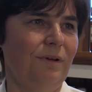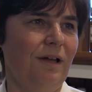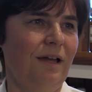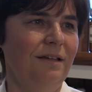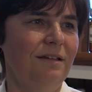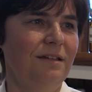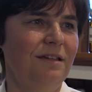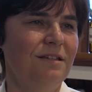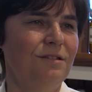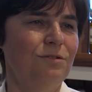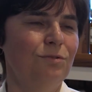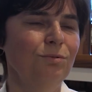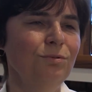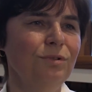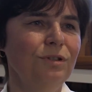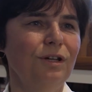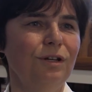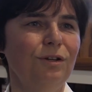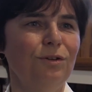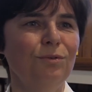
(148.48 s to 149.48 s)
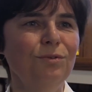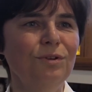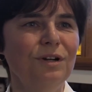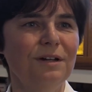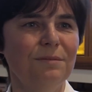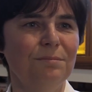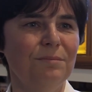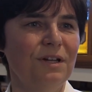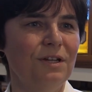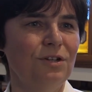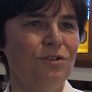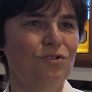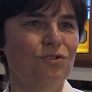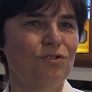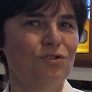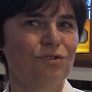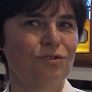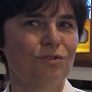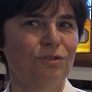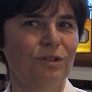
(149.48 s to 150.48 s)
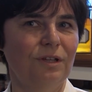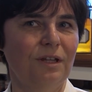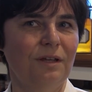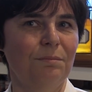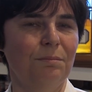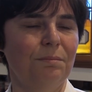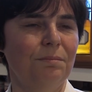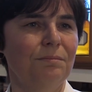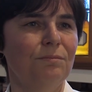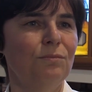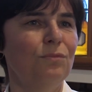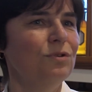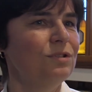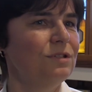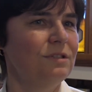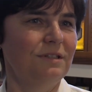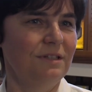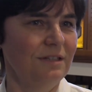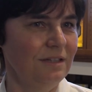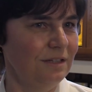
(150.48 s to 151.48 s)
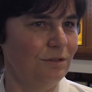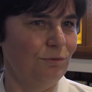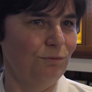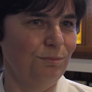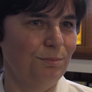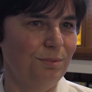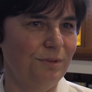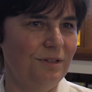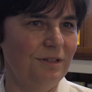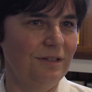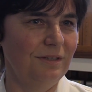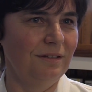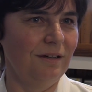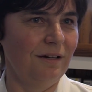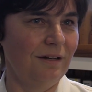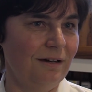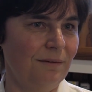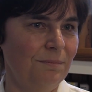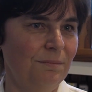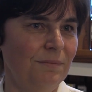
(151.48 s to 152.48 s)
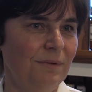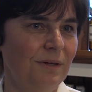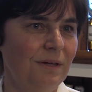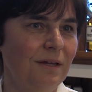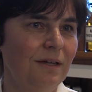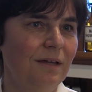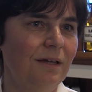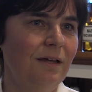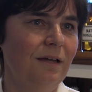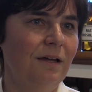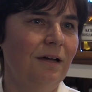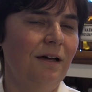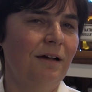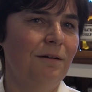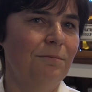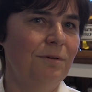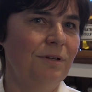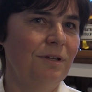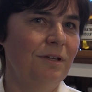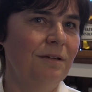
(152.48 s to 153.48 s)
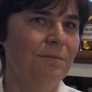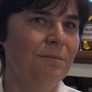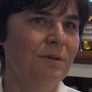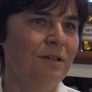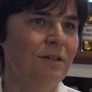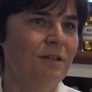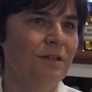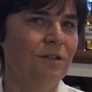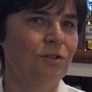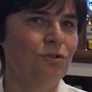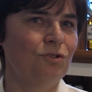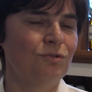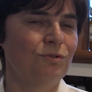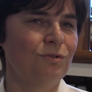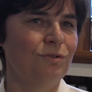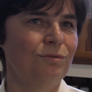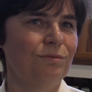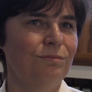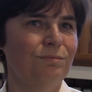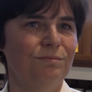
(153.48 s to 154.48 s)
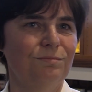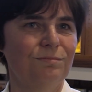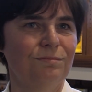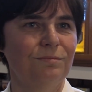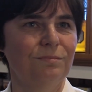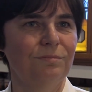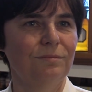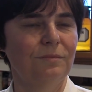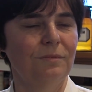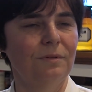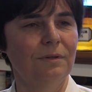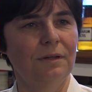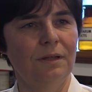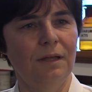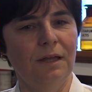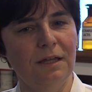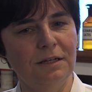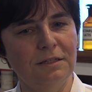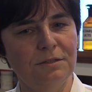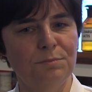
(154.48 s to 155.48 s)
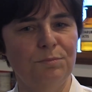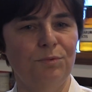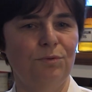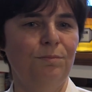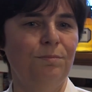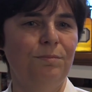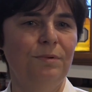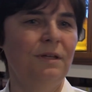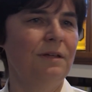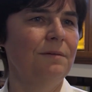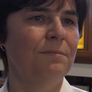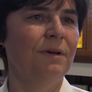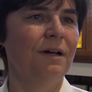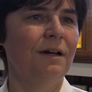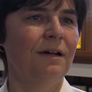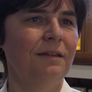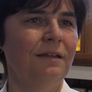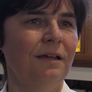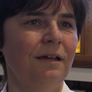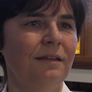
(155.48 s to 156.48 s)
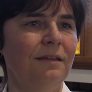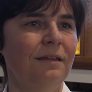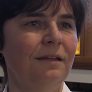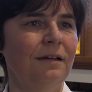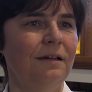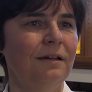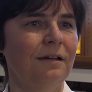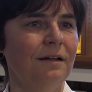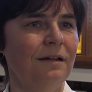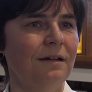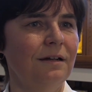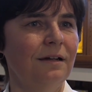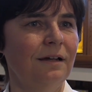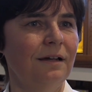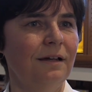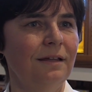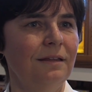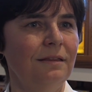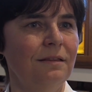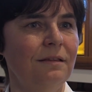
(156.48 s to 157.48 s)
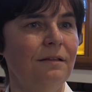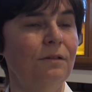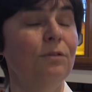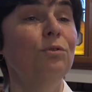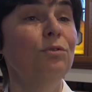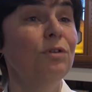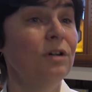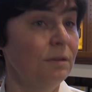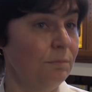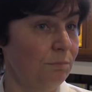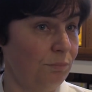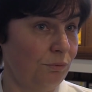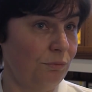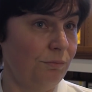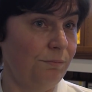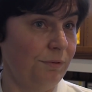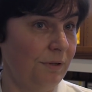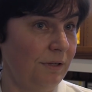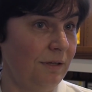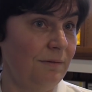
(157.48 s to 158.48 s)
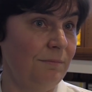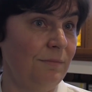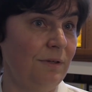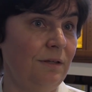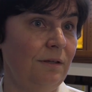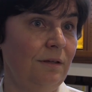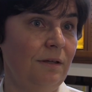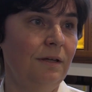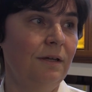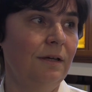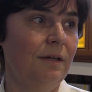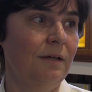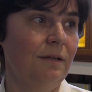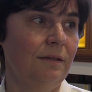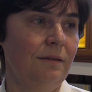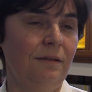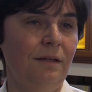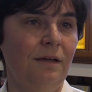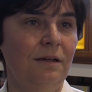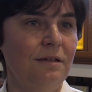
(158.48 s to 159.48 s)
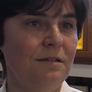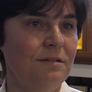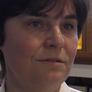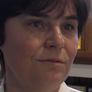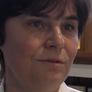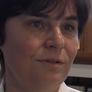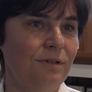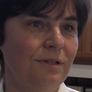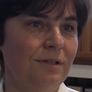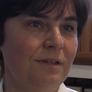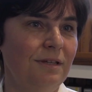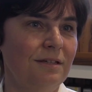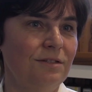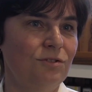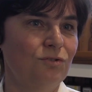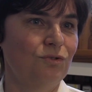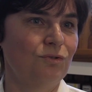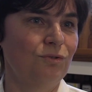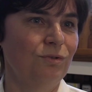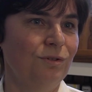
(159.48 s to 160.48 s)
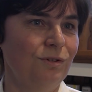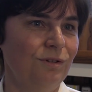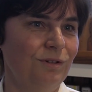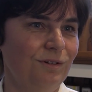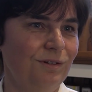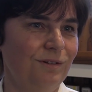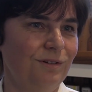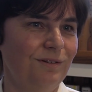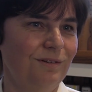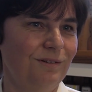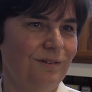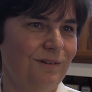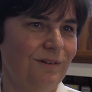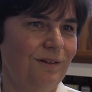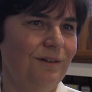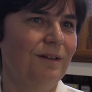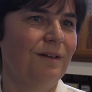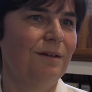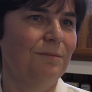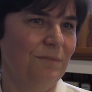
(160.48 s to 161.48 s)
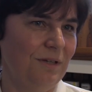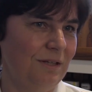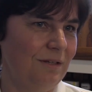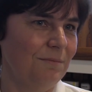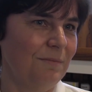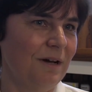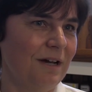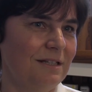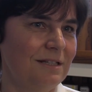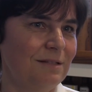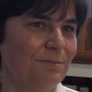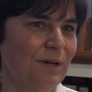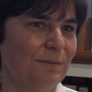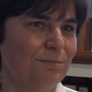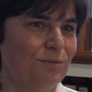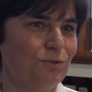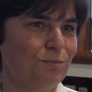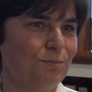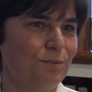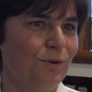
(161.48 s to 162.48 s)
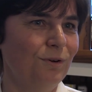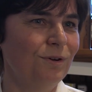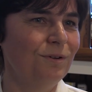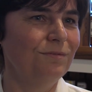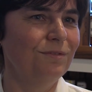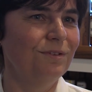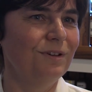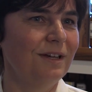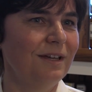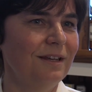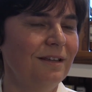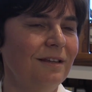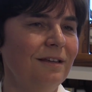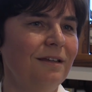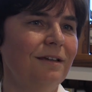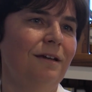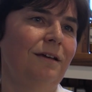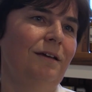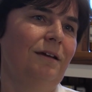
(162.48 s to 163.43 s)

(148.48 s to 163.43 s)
Ein gesunder, junger Mensch, der muss die nicht unbedingt haben. Aber jemand, der schon Herzprobleme hat, andere Krankheiten, Lungenprobleme, da sollte das schon mit dem Arzt mal besprochen werden.